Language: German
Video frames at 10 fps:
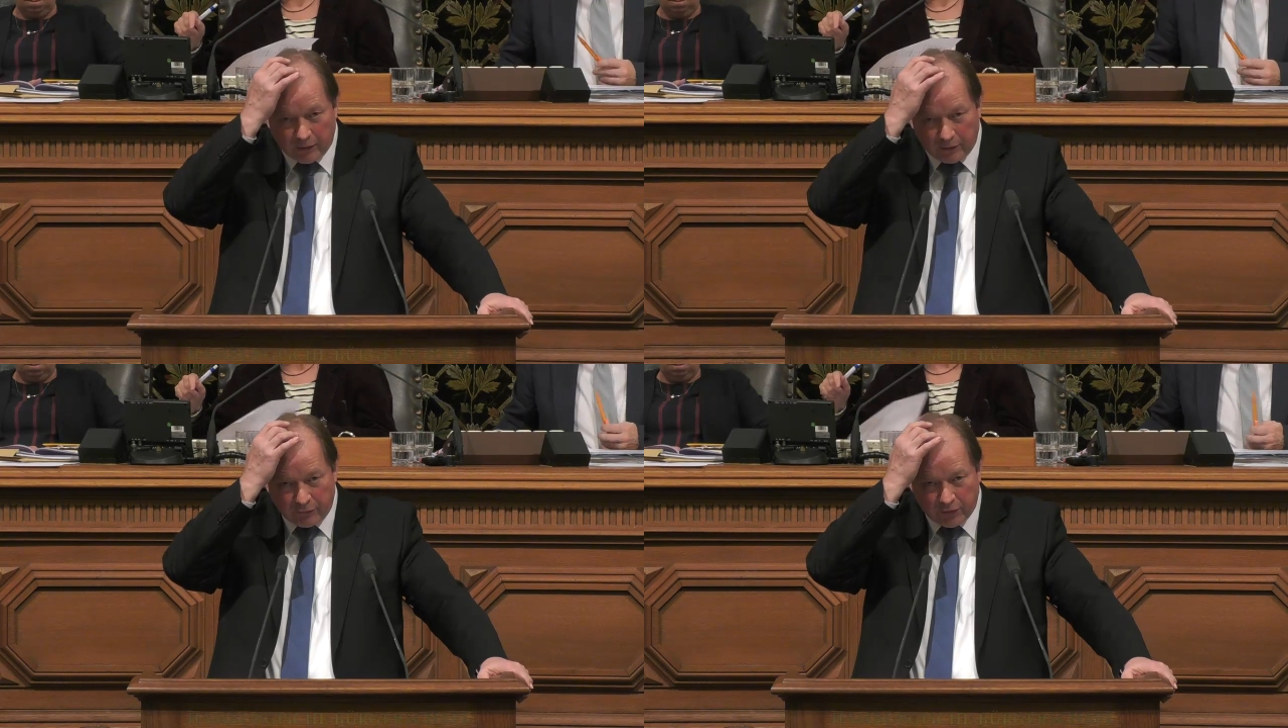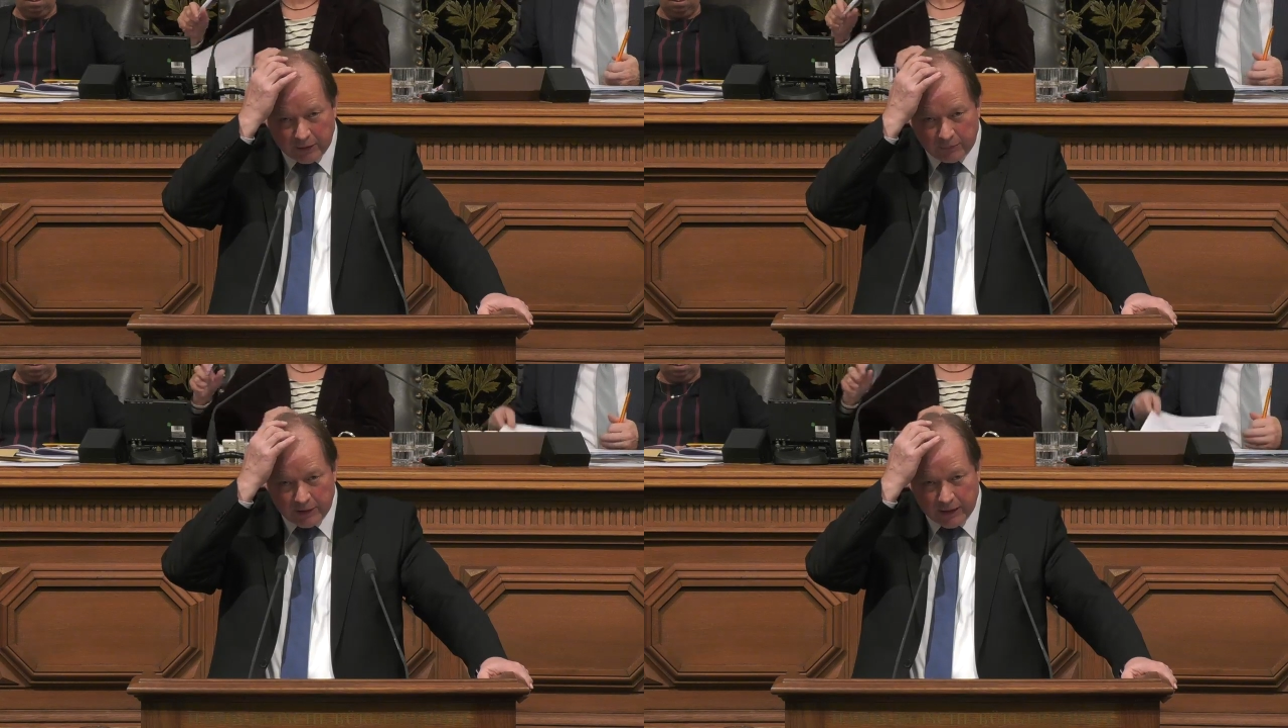vor
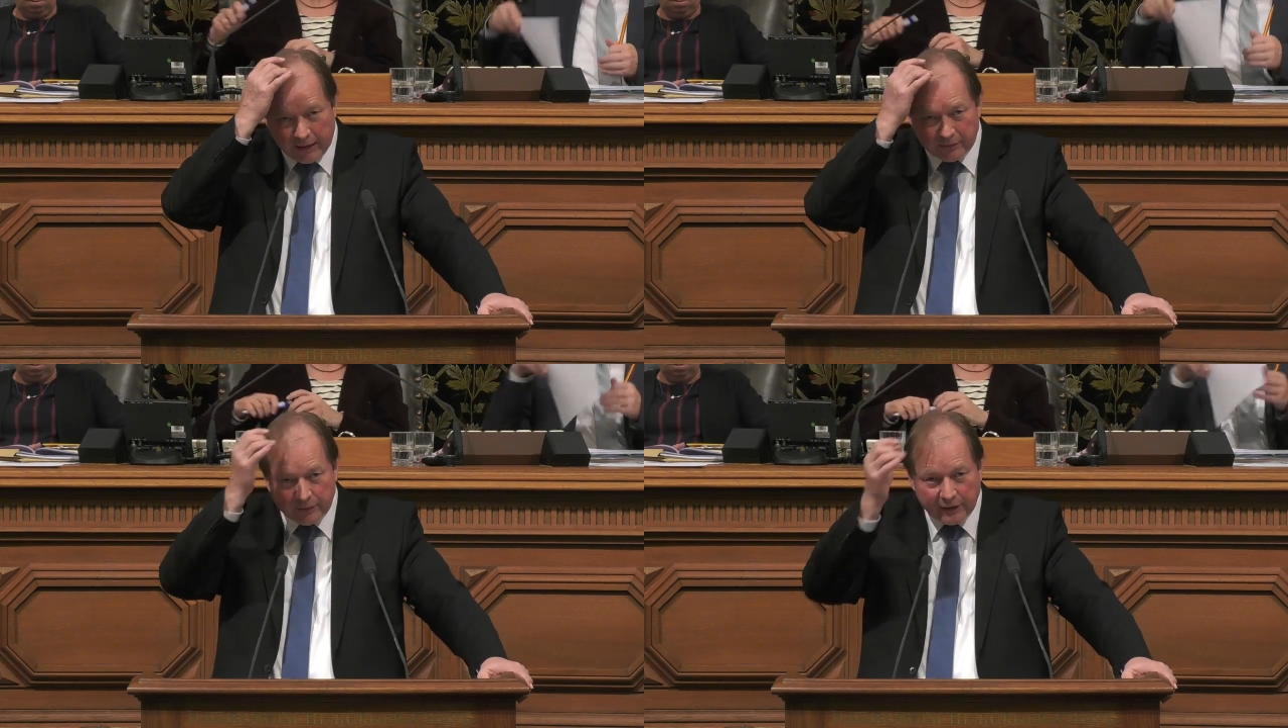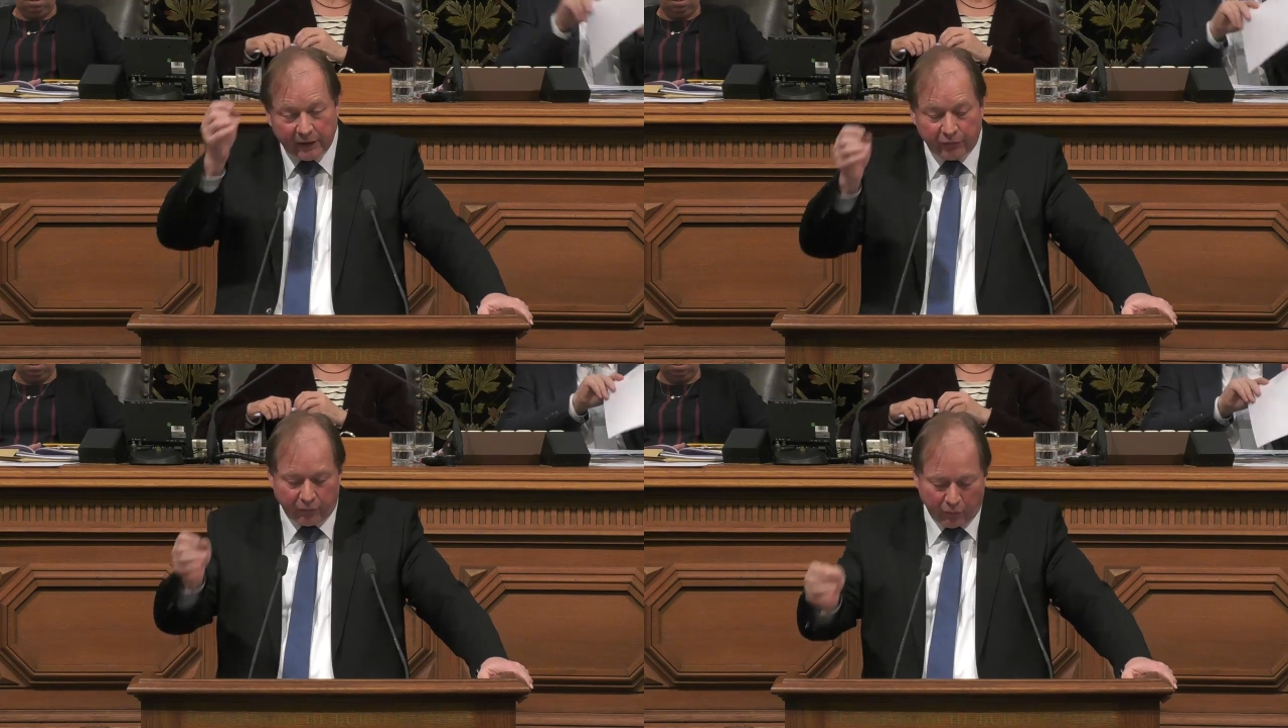dem IS
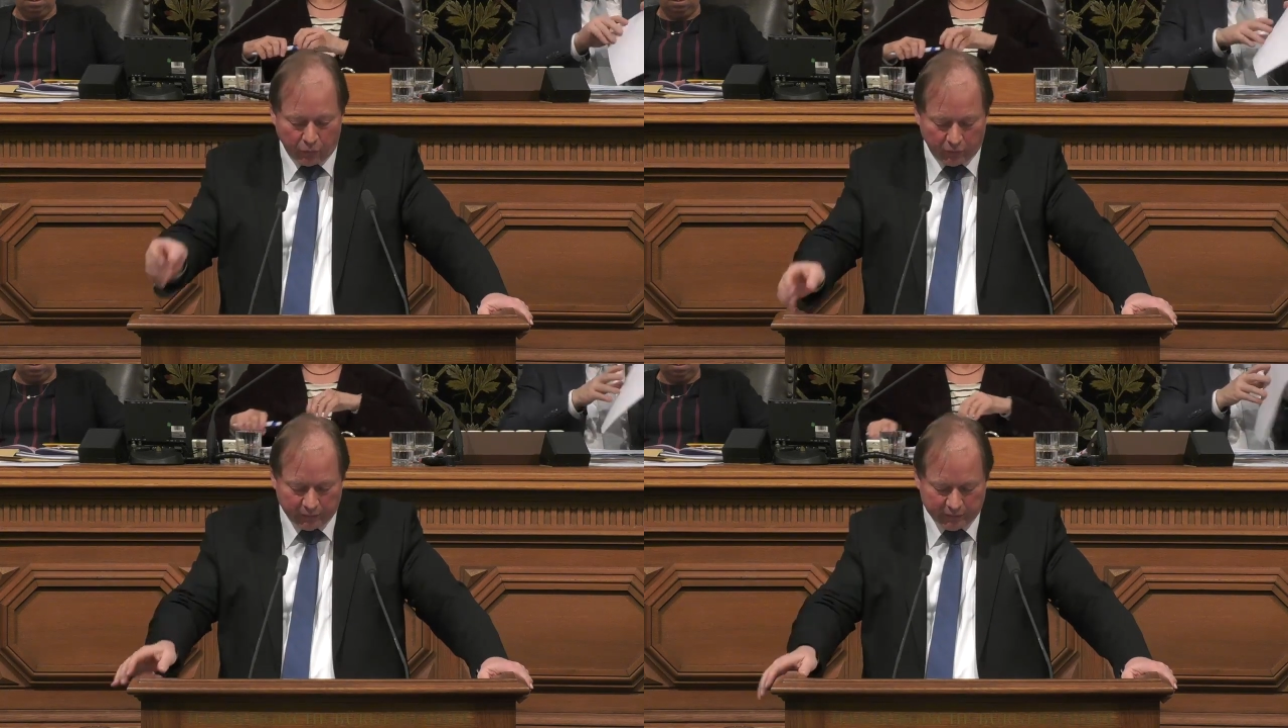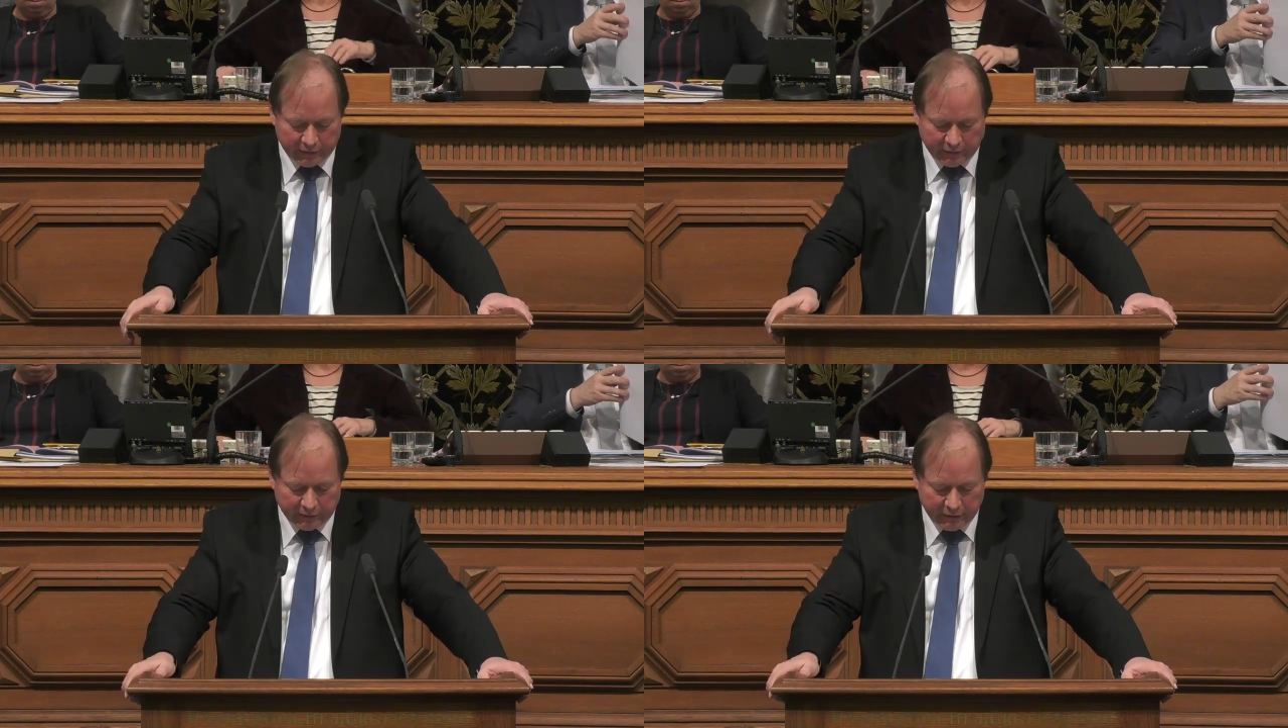geflohen sind,